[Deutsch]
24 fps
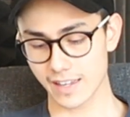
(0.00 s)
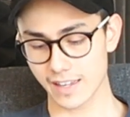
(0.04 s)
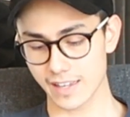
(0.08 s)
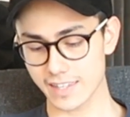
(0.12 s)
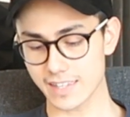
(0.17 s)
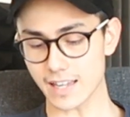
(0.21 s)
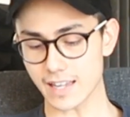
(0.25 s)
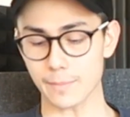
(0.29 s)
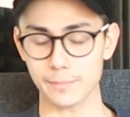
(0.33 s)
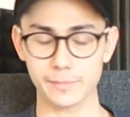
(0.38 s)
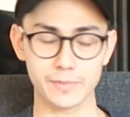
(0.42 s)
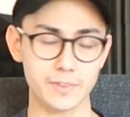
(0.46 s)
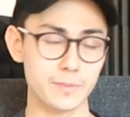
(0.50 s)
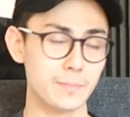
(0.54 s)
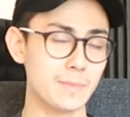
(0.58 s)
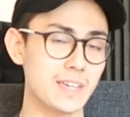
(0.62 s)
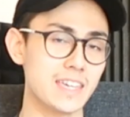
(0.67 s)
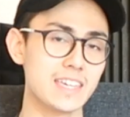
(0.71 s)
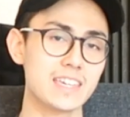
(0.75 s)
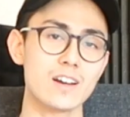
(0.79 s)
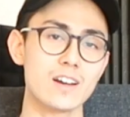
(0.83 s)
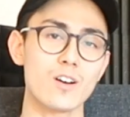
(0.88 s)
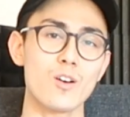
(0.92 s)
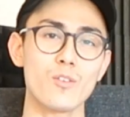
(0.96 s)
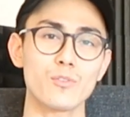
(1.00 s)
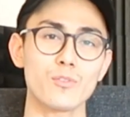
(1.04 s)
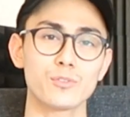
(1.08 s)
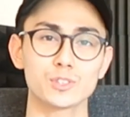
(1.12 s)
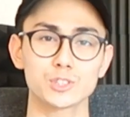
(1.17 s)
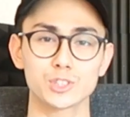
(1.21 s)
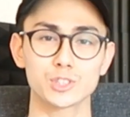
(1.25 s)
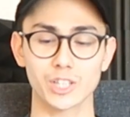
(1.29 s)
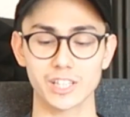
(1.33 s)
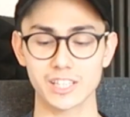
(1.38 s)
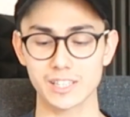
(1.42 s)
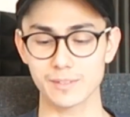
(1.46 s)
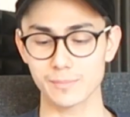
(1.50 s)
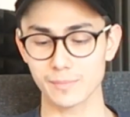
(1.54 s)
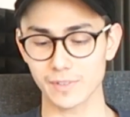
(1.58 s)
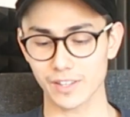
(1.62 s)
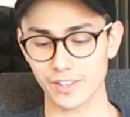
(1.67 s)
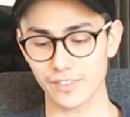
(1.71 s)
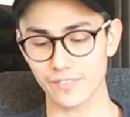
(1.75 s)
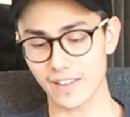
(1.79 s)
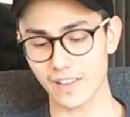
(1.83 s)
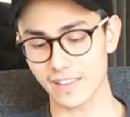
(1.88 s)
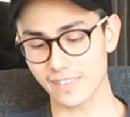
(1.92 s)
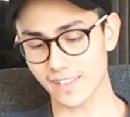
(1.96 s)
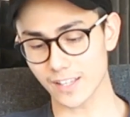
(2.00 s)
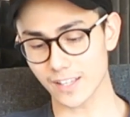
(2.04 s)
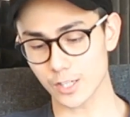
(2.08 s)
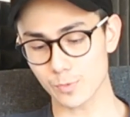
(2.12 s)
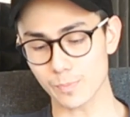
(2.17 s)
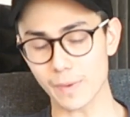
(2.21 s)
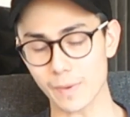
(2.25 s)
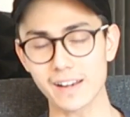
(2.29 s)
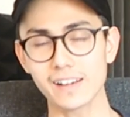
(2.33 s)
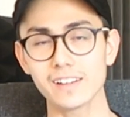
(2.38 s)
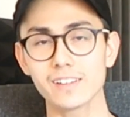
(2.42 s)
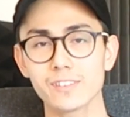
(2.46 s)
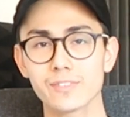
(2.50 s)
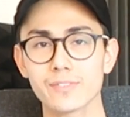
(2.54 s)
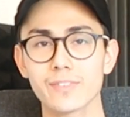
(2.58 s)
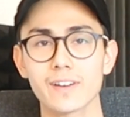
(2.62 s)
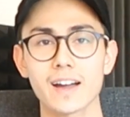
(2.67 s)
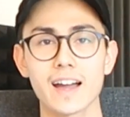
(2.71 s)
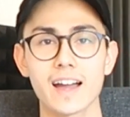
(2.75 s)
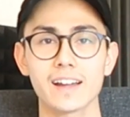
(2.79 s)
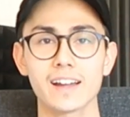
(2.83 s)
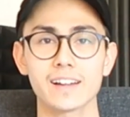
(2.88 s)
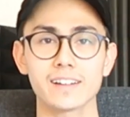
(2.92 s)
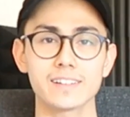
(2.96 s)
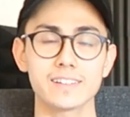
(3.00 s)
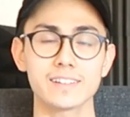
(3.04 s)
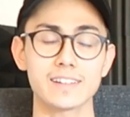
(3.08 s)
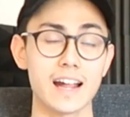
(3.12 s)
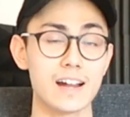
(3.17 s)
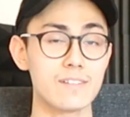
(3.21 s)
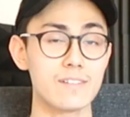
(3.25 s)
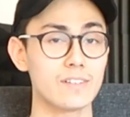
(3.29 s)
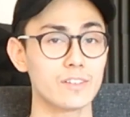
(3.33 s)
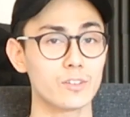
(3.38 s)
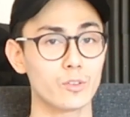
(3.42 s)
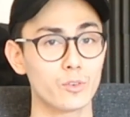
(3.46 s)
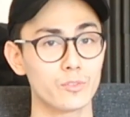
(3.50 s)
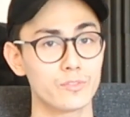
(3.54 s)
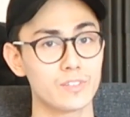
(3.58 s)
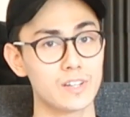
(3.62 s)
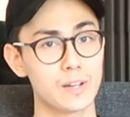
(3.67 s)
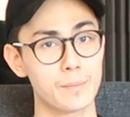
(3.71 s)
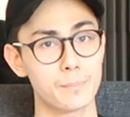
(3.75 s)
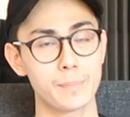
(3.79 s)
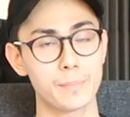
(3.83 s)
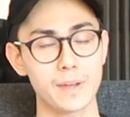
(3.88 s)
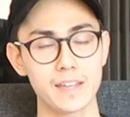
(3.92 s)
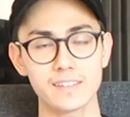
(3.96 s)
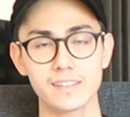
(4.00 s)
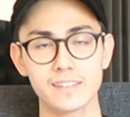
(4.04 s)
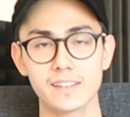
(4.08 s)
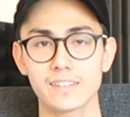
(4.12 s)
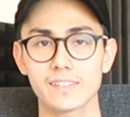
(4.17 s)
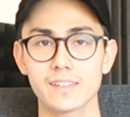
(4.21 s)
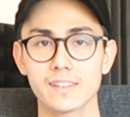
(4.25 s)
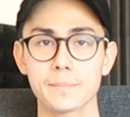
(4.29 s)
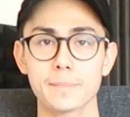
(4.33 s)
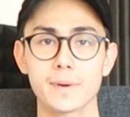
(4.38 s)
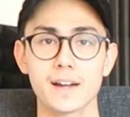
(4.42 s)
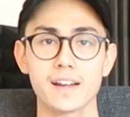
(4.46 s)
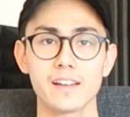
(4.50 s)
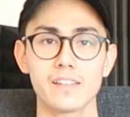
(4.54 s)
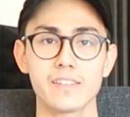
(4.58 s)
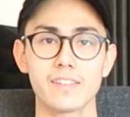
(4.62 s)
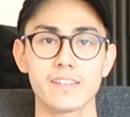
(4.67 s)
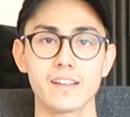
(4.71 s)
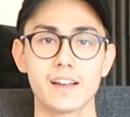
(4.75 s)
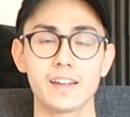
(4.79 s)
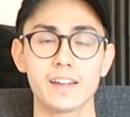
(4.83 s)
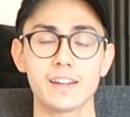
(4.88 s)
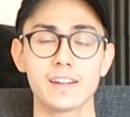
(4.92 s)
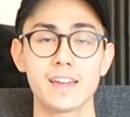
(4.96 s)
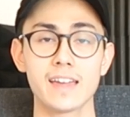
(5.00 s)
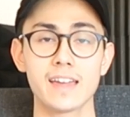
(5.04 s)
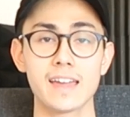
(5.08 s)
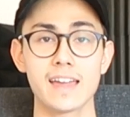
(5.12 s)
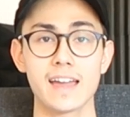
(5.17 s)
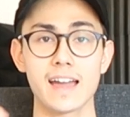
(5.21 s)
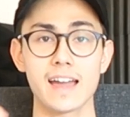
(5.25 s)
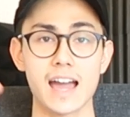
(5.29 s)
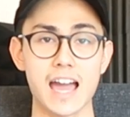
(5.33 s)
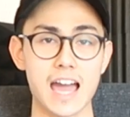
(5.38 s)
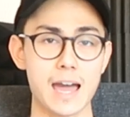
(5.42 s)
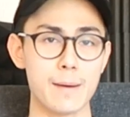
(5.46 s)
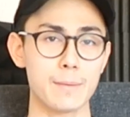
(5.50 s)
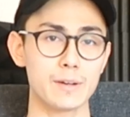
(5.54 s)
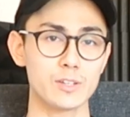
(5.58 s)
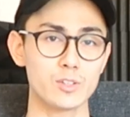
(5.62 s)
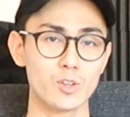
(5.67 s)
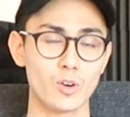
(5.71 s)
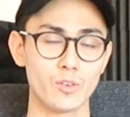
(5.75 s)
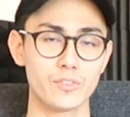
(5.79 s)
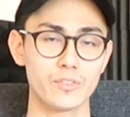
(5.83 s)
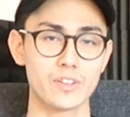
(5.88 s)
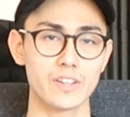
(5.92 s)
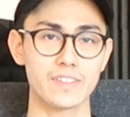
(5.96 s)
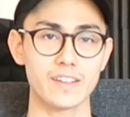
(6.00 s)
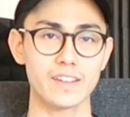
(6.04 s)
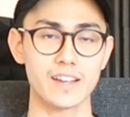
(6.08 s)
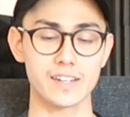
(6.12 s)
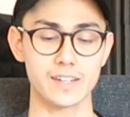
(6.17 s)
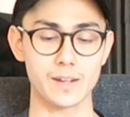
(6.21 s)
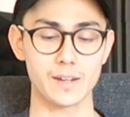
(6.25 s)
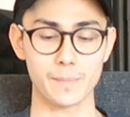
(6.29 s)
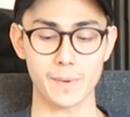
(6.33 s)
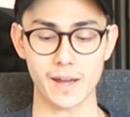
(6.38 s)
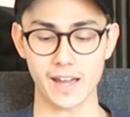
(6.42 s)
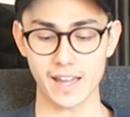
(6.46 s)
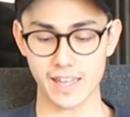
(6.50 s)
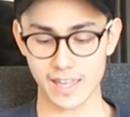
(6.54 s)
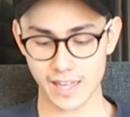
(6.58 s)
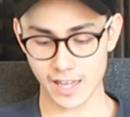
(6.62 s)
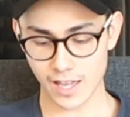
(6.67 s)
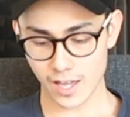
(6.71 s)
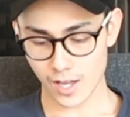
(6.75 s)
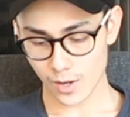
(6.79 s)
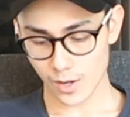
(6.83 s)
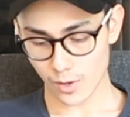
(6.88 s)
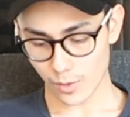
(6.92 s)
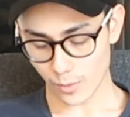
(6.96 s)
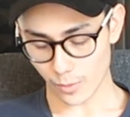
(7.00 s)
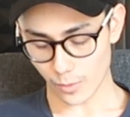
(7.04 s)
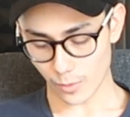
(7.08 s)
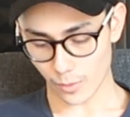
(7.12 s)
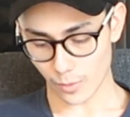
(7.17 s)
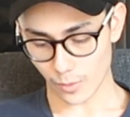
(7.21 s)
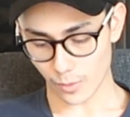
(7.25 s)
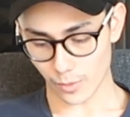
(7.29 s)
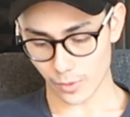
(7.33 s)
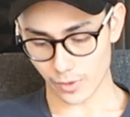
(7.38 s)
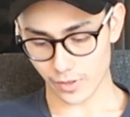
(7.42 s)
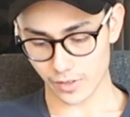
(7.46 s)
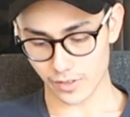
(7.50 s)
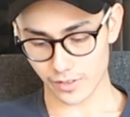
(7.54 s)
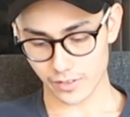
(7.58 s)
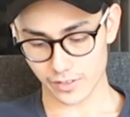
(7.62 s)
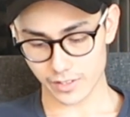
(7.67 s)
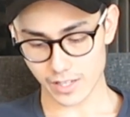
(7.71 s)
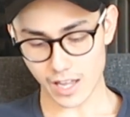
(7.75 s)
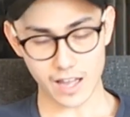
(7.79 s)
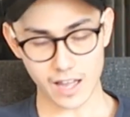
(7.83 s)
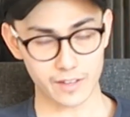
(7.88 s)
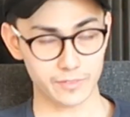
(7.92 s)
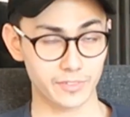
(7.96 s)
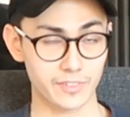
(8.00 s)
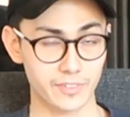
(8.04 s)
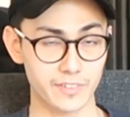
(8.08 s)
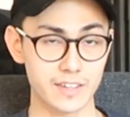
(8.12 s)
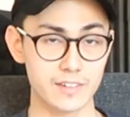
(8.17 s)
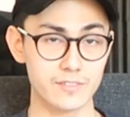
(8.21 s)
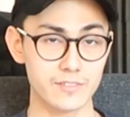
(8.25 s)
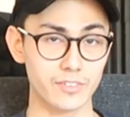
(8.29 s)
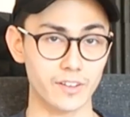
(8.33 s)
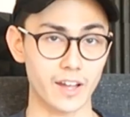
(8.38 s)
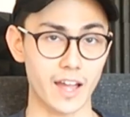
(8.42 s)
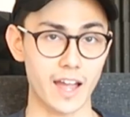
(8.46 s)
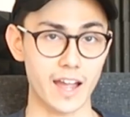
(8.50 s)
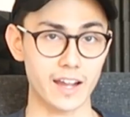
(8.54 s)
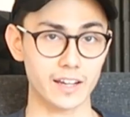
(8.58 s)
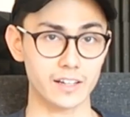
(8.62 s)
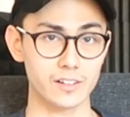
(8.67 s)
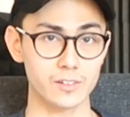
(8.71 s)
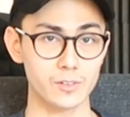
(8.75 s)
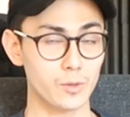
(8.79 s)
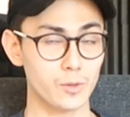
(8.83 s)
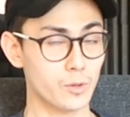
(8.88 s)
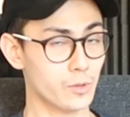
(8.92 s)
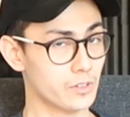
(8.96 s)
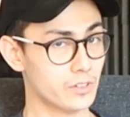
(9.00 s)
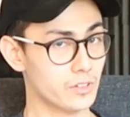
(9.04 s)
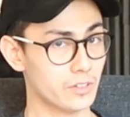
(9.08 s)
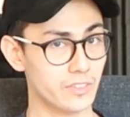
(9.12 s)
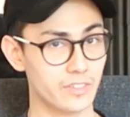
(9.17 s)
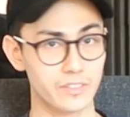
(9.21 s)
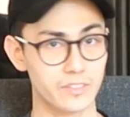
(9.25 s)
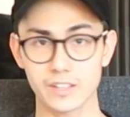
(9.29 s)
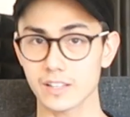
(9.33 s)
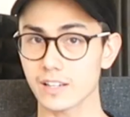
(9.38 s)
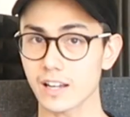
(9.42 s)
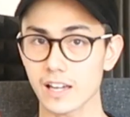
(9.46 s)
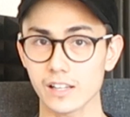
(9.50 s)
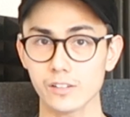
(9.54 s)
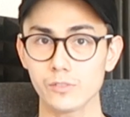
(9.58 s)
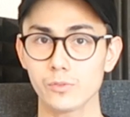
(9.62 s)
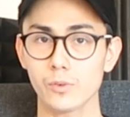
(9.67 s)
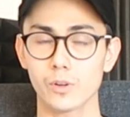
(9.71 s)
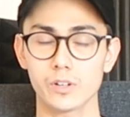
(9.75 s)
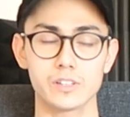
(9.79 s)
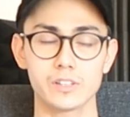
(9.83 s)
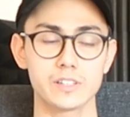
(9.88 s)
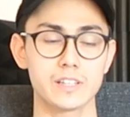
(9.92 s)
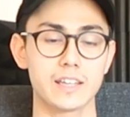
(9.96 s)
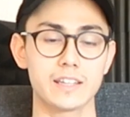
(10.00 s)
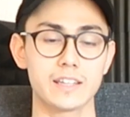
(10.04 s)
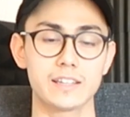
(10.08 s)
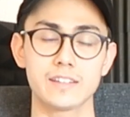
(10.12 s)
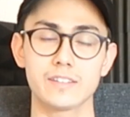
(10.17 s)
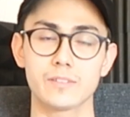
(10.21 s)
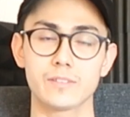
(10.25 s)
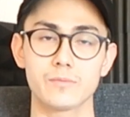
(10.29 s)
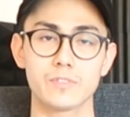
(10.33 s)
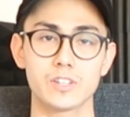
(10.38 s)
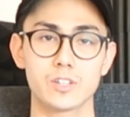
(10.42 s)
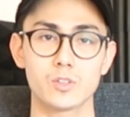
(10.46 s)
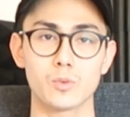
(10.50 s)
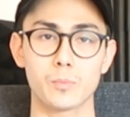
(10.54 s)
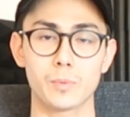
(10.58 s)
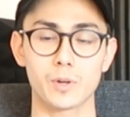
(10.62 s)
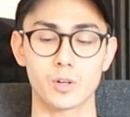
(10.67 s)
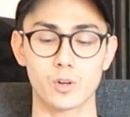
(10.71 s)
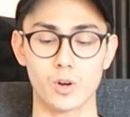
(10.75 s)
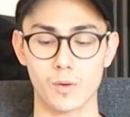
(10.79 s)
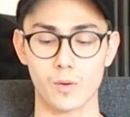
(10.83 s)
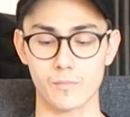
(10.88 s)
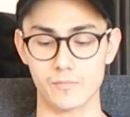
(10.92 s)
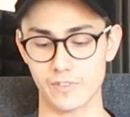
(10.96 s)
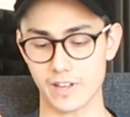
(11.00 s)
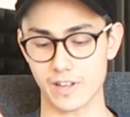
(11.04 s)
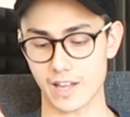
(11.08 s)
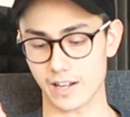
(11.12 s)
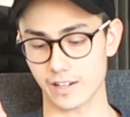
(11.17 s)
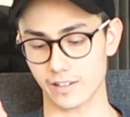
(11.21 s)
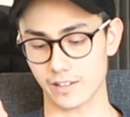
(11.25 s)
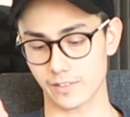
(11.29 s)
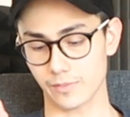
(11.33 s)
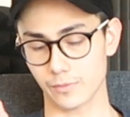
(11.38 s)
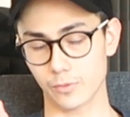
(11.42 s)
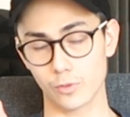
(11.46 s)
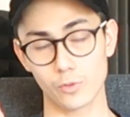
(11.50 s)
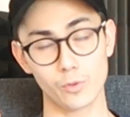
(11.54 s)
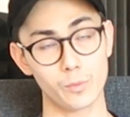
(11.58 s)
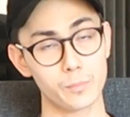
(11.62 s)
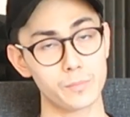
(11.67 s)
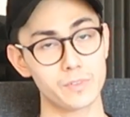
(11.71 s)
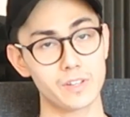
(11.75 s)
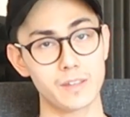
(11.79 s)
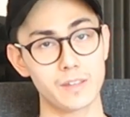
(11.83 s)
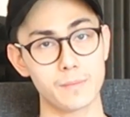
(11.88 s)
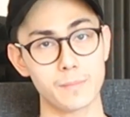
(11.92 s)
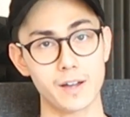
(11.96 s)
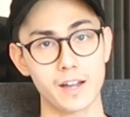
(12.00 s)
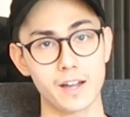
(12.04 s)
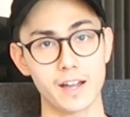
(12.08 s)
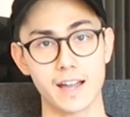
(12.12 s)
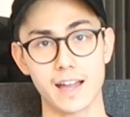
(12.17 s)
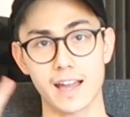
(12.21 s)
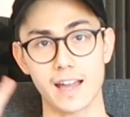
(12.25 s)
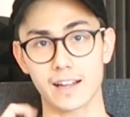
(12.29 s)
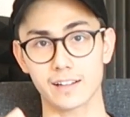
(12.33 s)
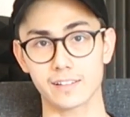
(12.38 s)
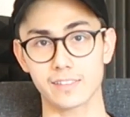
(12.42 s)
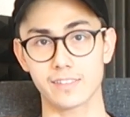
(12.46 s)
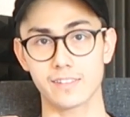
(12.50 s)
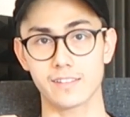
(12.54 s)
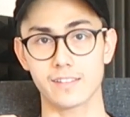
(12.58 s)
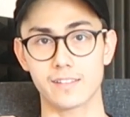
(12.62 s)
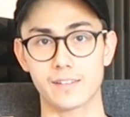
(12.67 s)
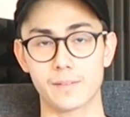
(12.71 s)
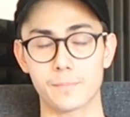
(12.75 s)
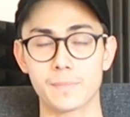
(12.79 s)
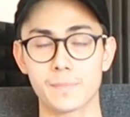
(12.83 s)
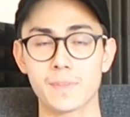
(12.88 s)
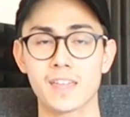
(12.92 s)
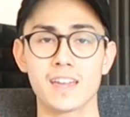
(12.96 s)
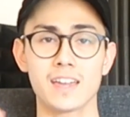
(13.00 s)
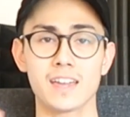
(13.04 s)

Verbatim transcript: Ich habe sie mir hier aufgeschrieben, das werden sehr spannende Fragen, teilweise auch viele Basics dabei sein, aber ich hoffe, ihr seid dabei und ja, 10 Fragen und 10 Antworten, die ihr in diesem Video bekommen werdet zum Thema Aktien.